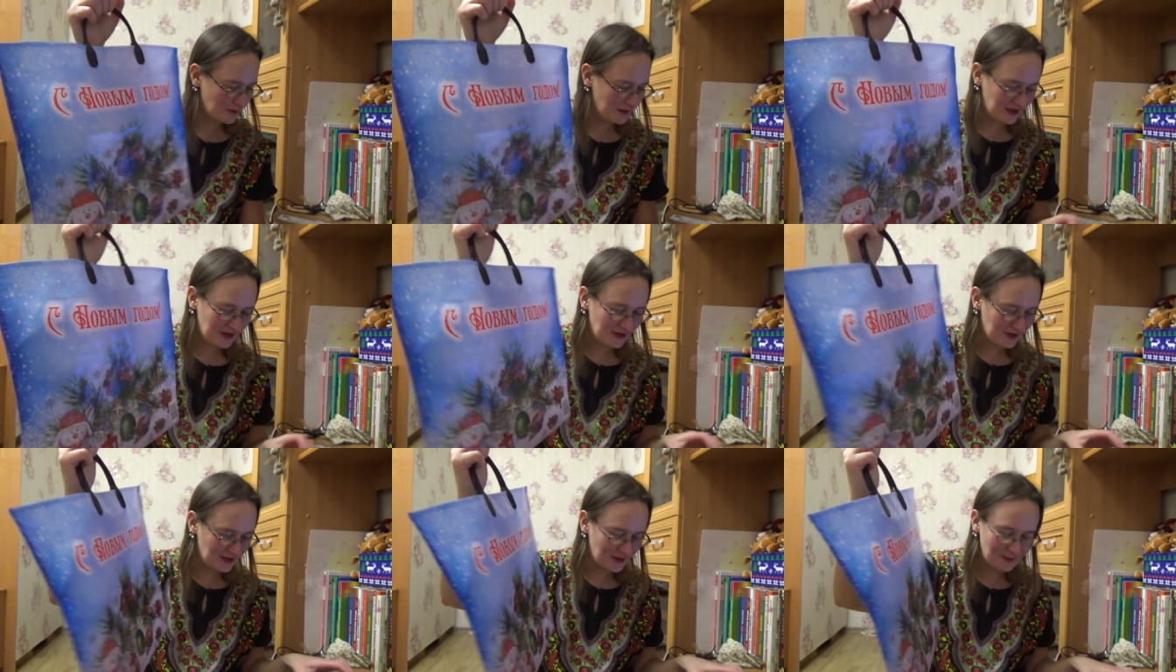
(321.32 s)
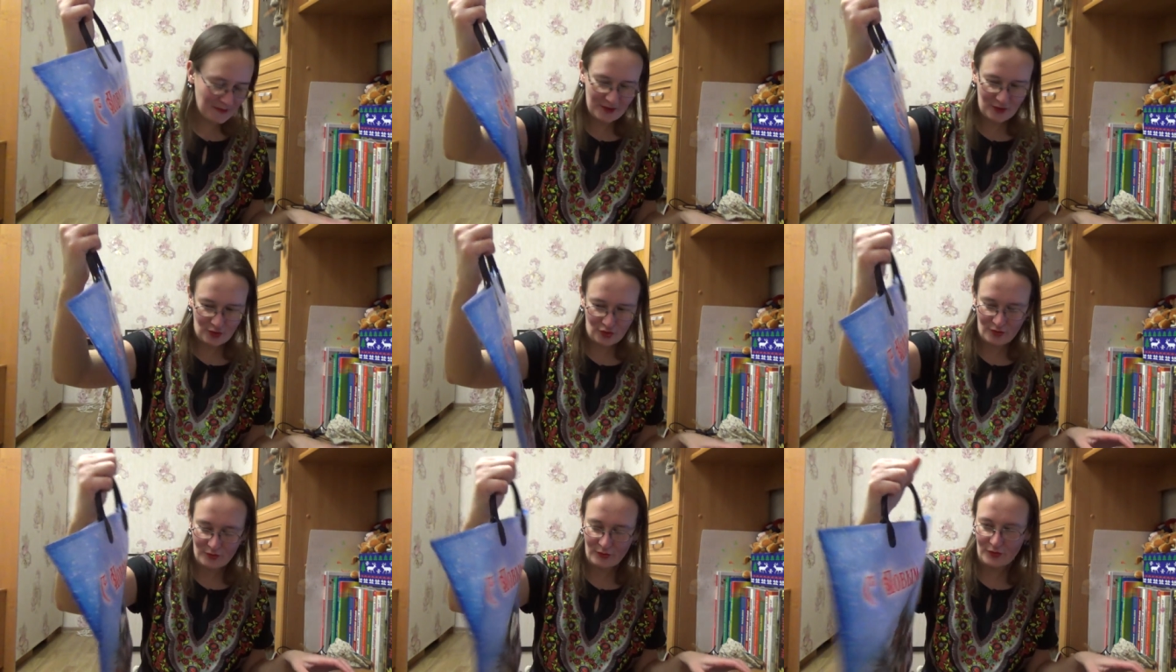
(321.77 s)
пакет теперь
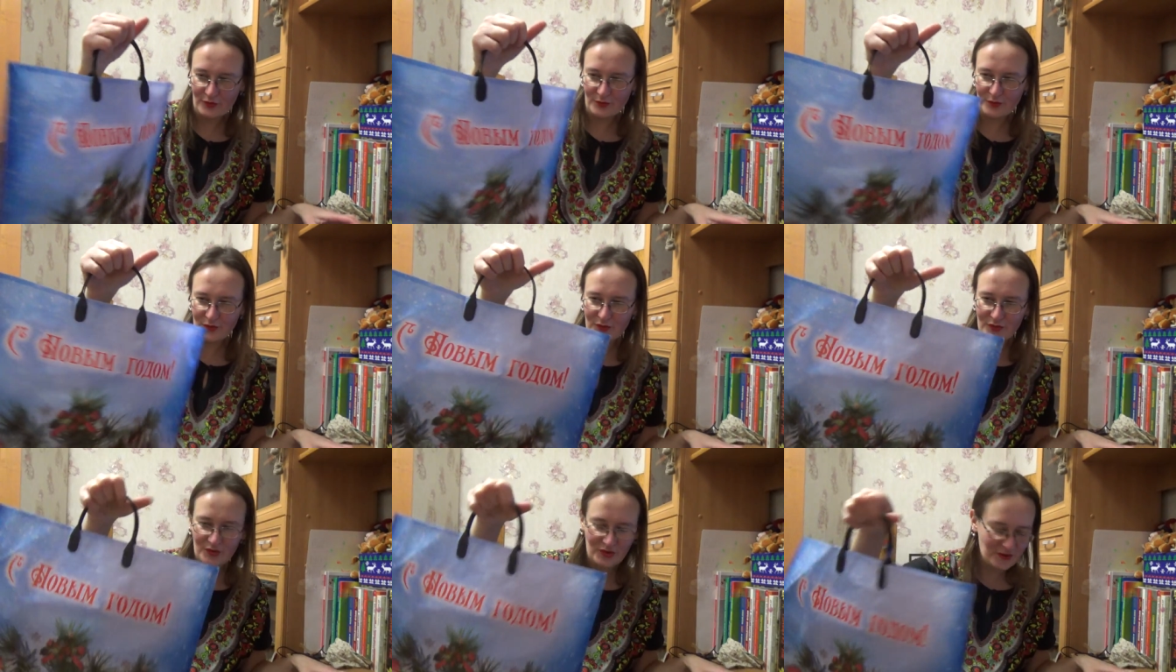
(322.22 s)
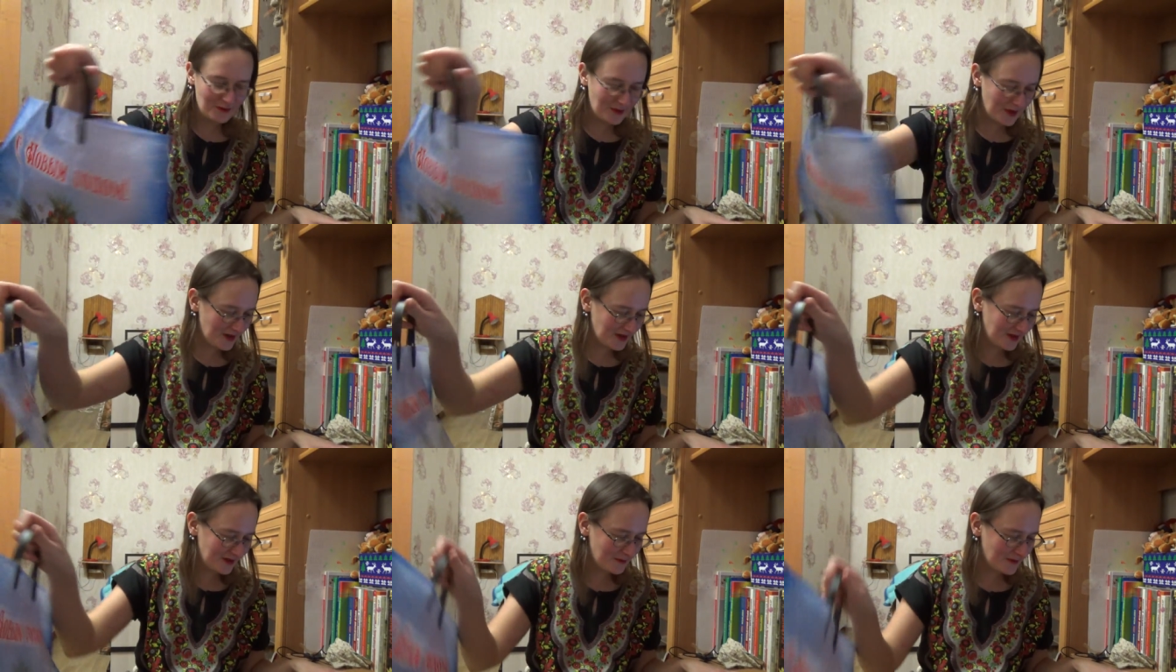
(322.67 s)
еще будет, буду с ним
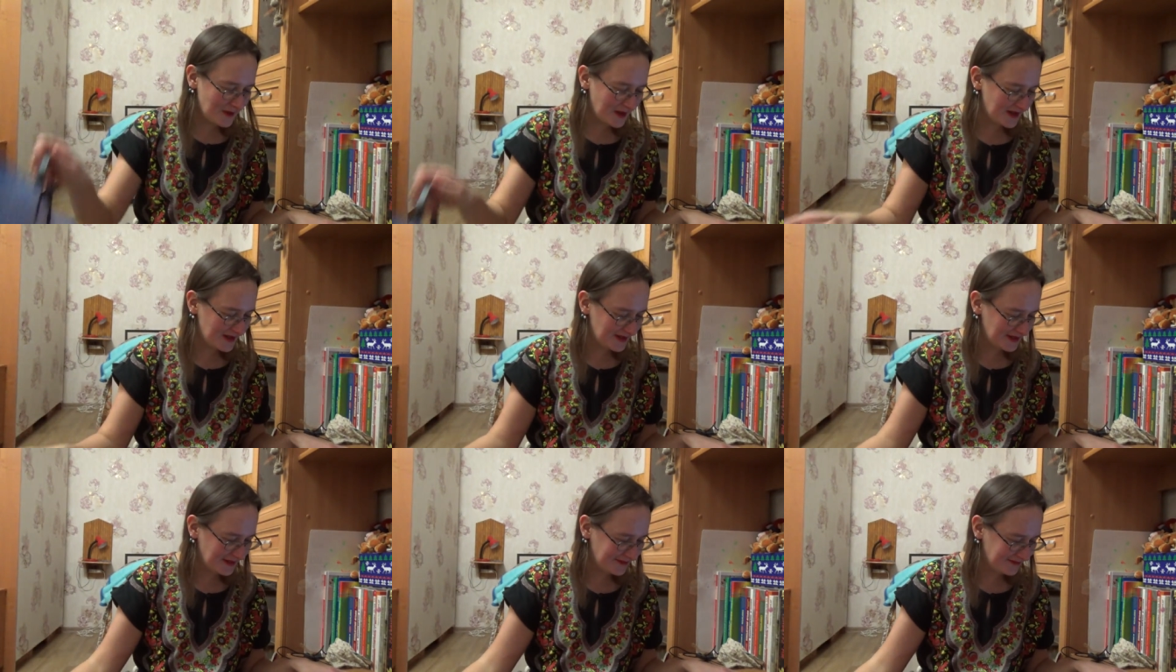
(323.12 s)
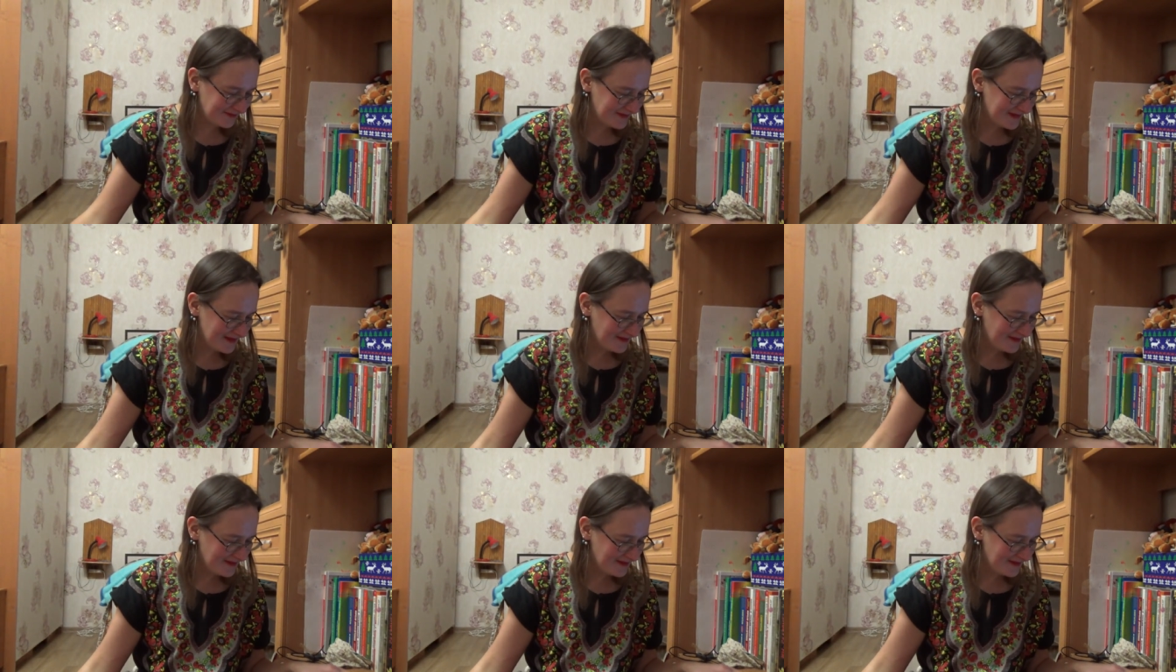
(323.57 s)
ходить в магазин.